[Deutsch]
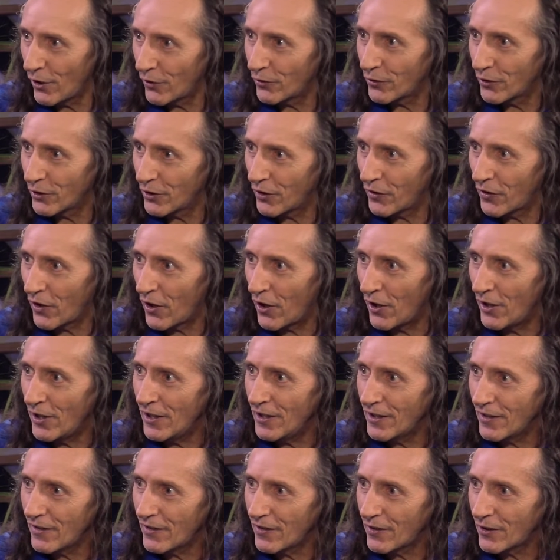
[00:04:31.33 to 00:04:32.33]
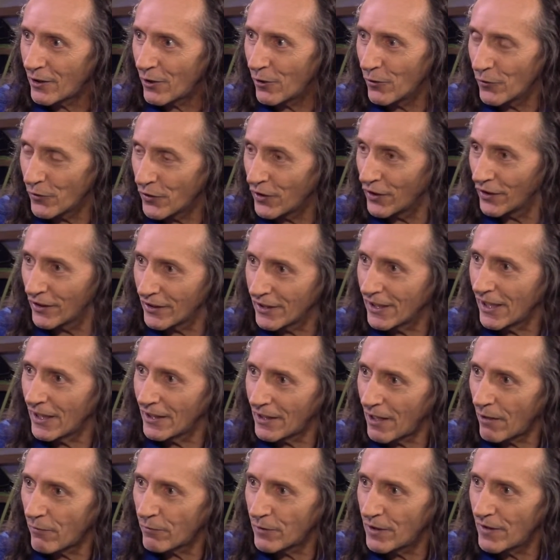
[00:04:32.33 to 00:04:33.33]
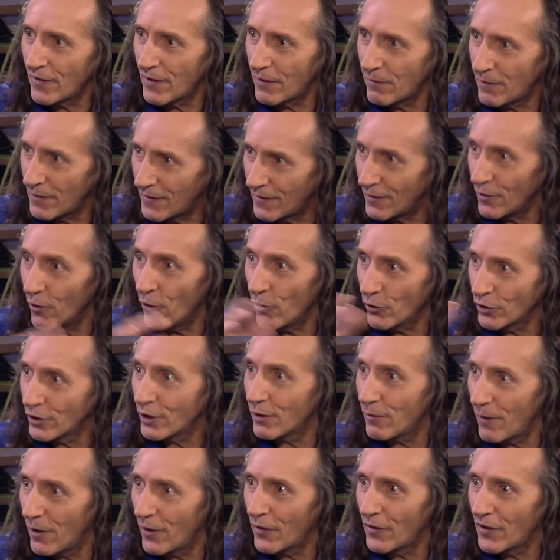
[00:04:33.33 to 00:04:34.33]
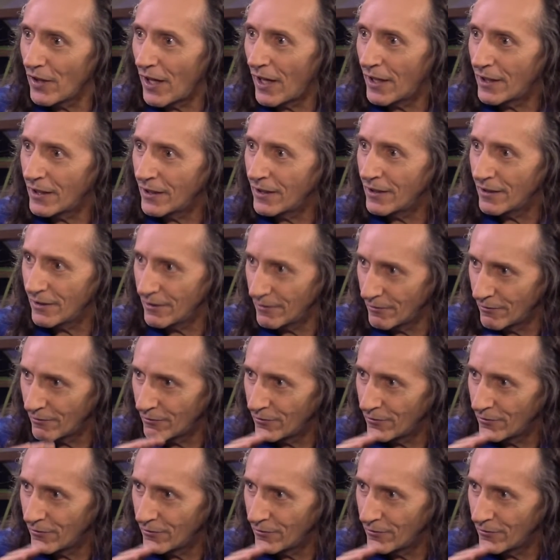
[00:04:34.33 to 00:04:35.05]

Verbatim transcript: Hast du das alles konzentriert auf diese Vision quasi, eine